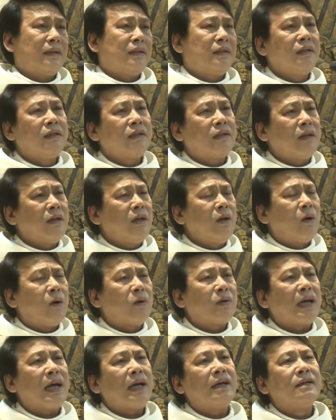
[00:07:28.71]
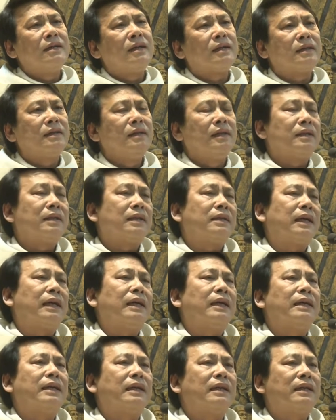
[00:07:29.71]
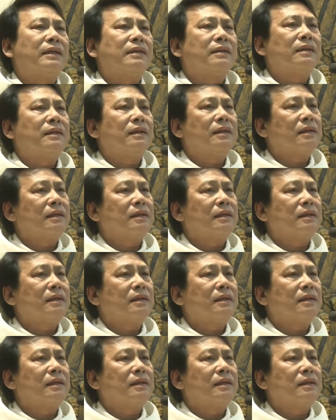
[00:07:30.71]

chưa có lộ ra được những cái ờ,